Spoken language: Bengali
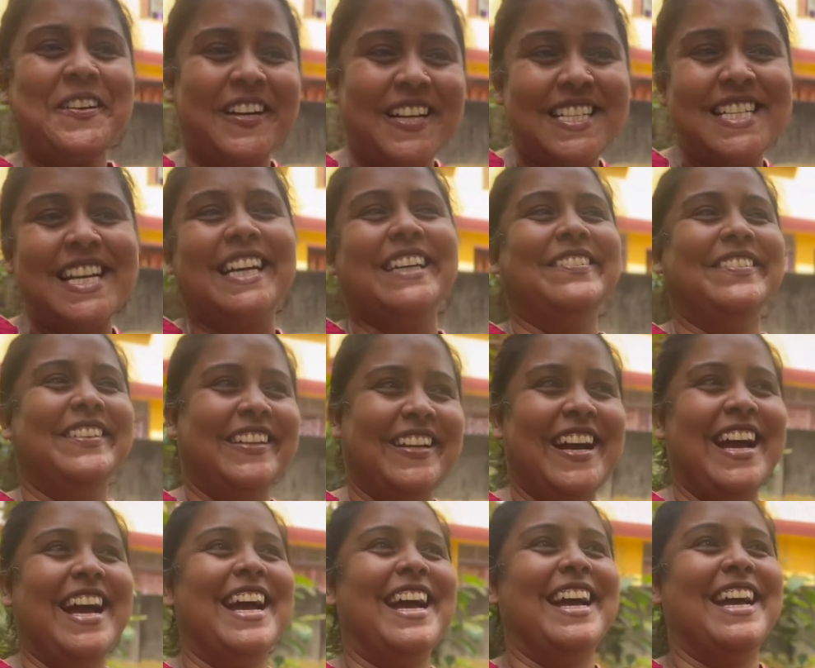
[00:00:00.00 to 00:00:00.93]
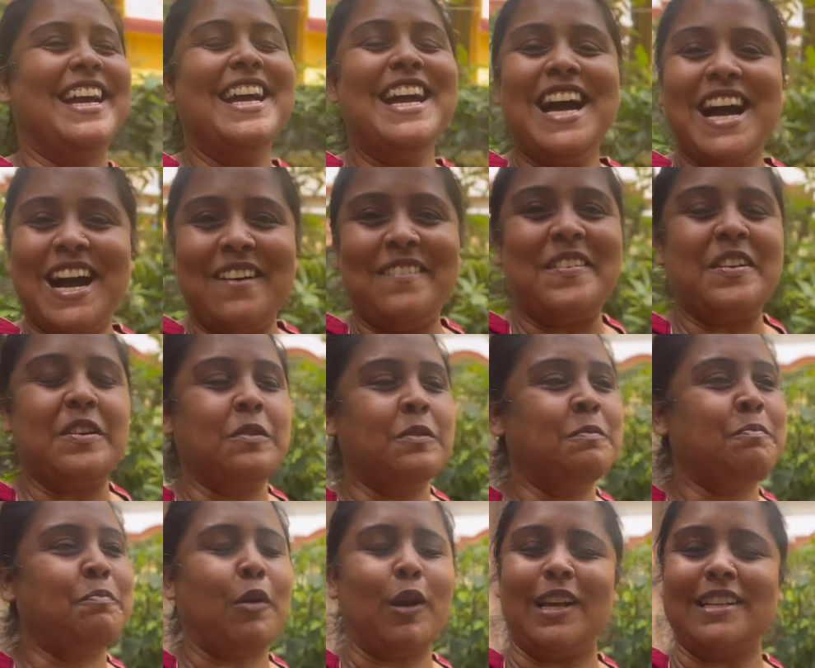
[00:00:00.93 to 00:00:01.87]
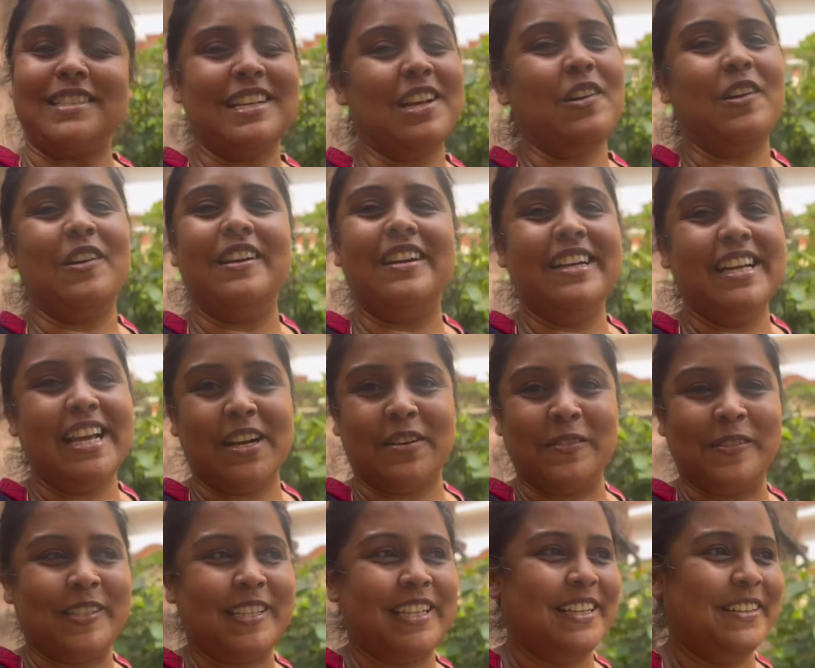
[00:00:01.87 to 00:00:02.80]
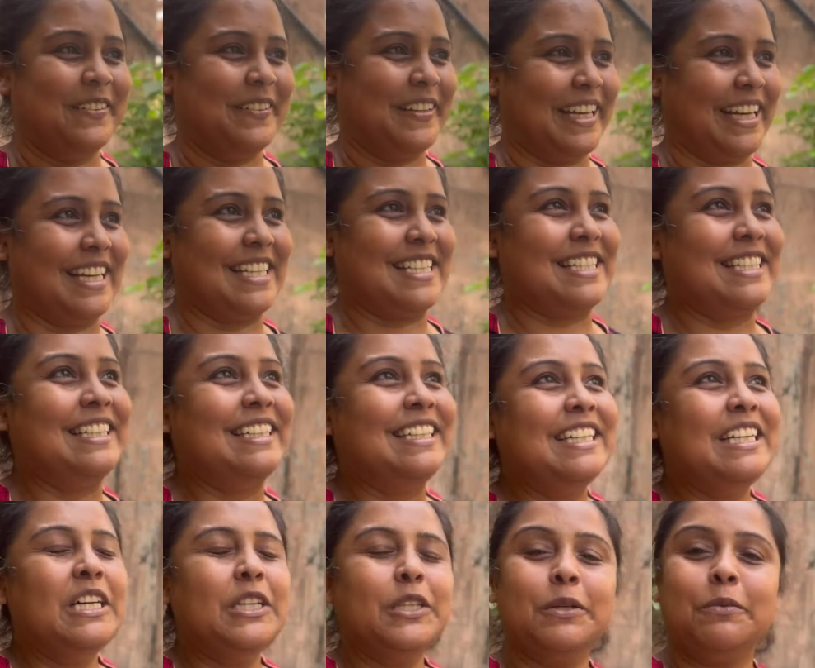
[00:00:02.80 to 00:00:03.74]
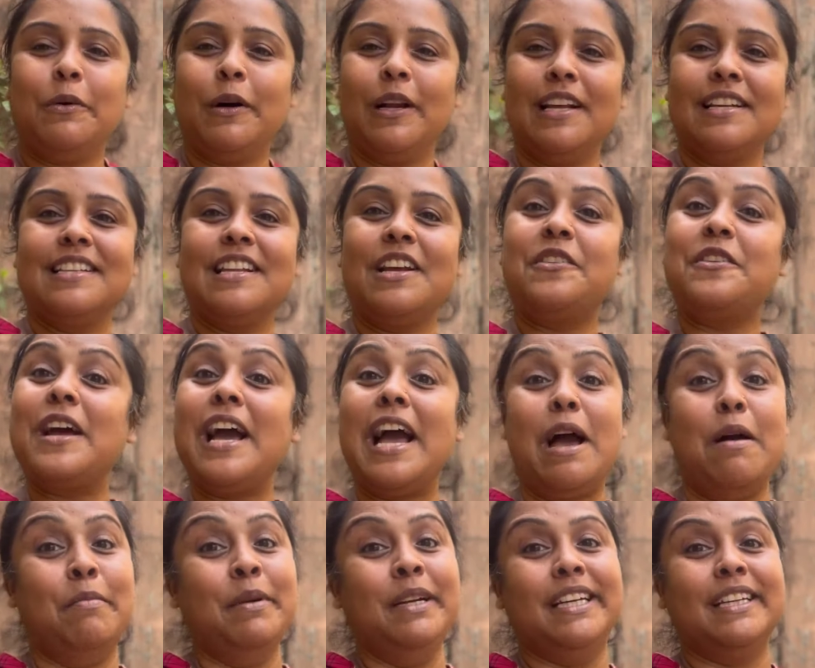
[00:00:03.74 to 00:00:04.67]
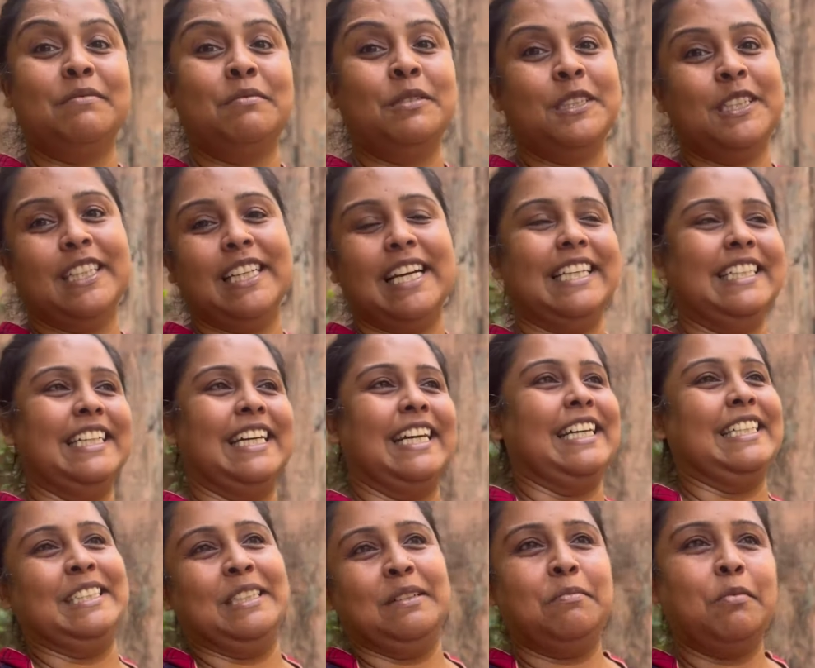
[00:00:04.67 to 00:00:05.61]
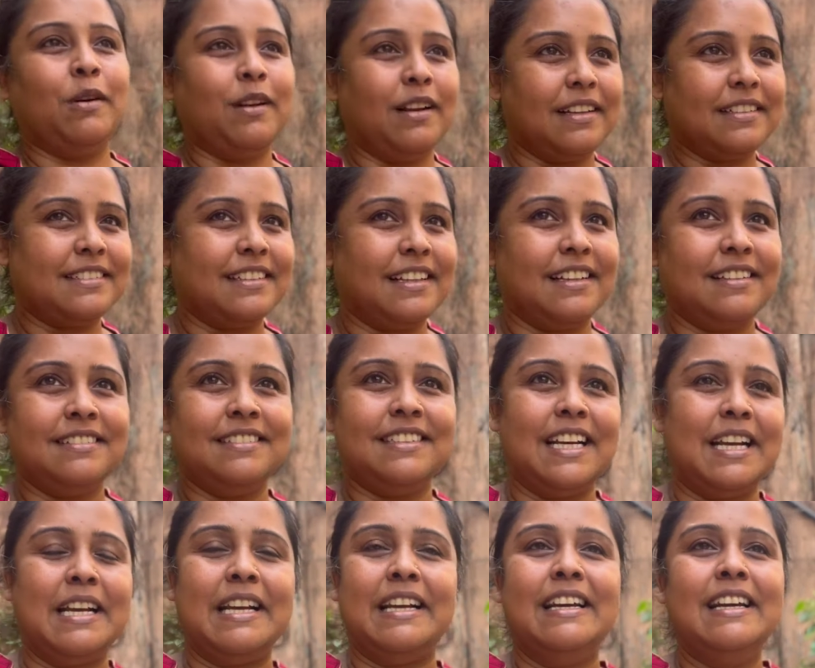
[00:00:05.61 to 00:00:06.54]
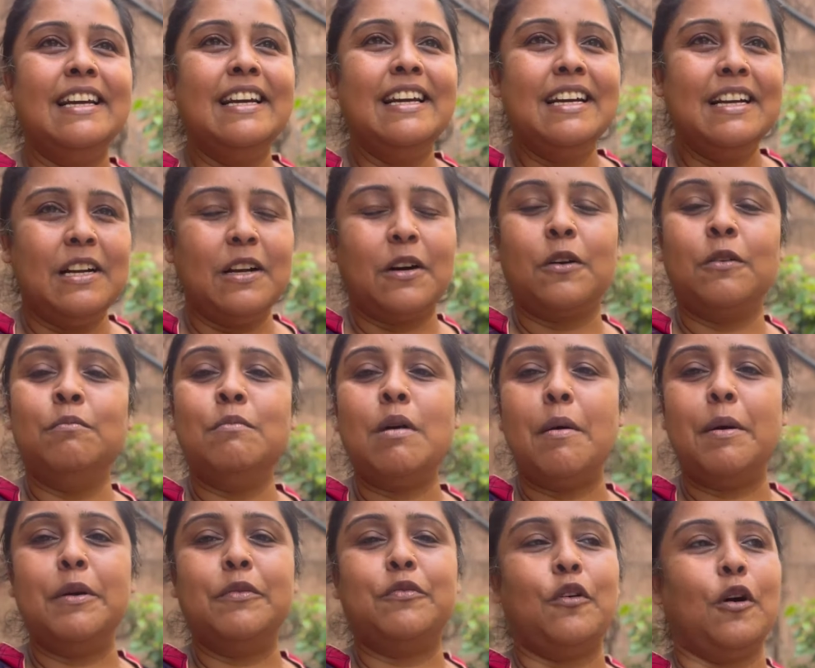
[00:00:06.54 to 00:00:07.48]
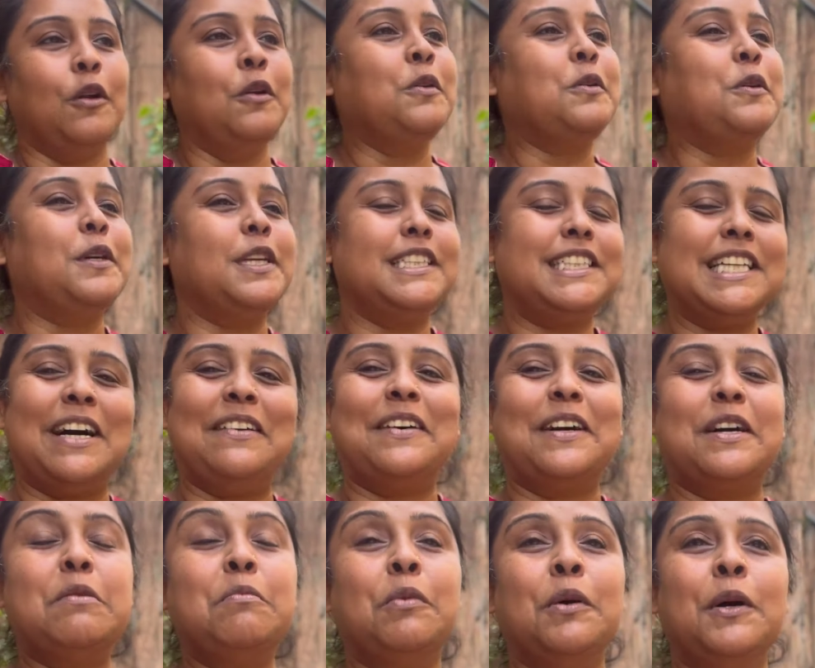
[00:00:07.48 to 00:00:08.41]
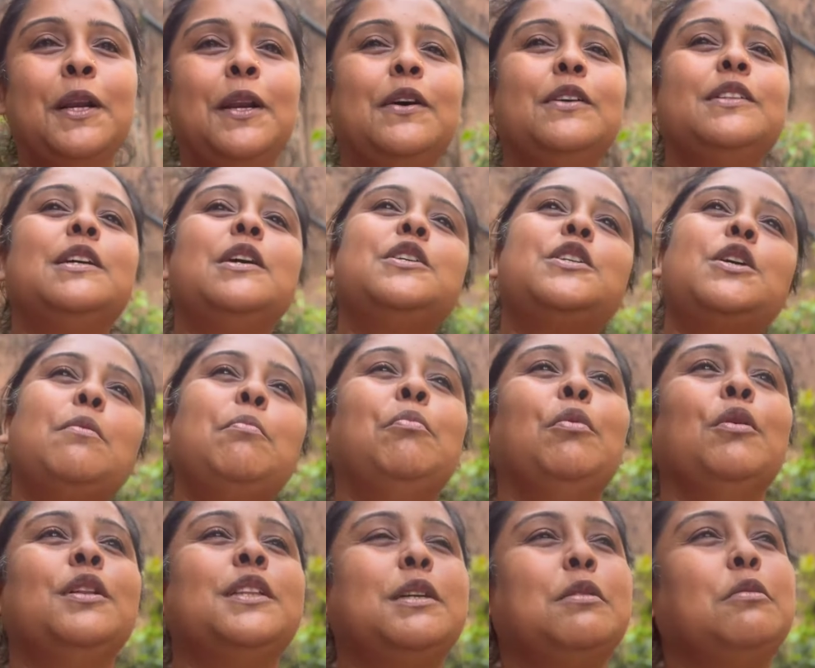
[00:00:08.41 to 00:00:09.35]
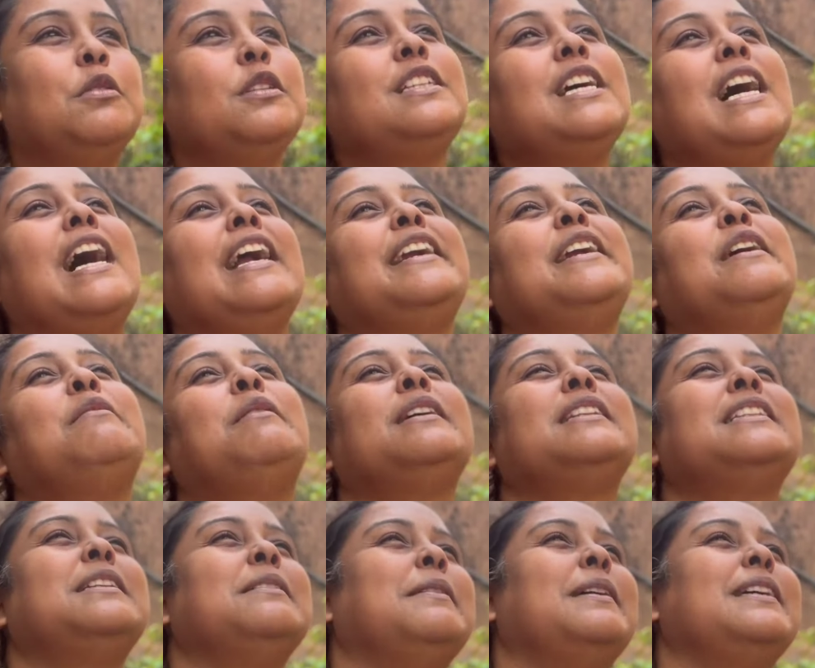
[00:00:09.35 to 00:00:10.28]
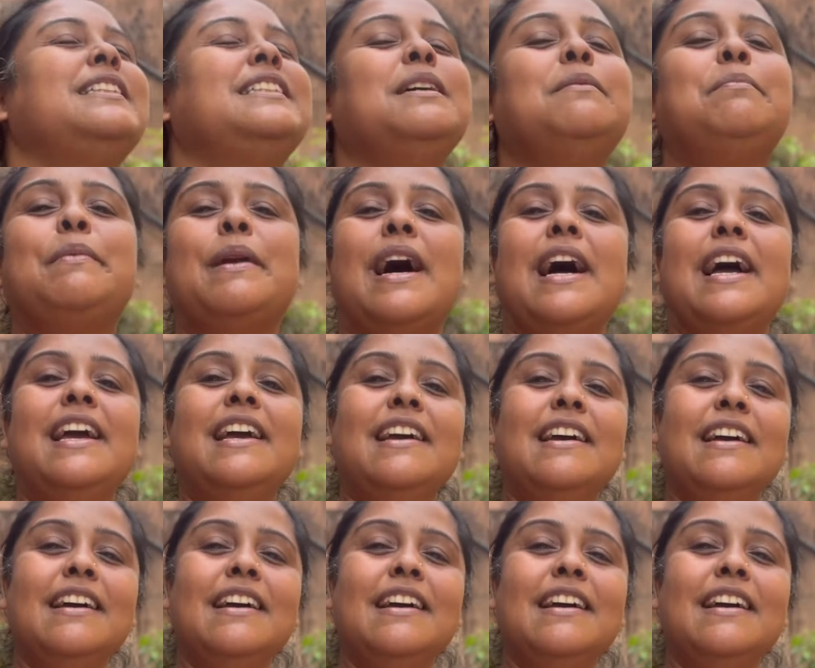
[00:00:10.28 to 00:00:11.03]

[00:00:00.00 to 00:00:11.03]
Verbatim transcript: করা যাক বললো হ্যাঁ আমার পলাশদার অলরেডি একুশ দিন হয়ে গেছে তো পলাশদার ওটা হ্যাবিটের মধ্যে দাঁড়িয়ে গেছে পলাশদার যে রকমভাবে ফলো করেছে আমাকে বললো তো সব বলতে বলতে আড্ডা মারতে মারতে প্রায়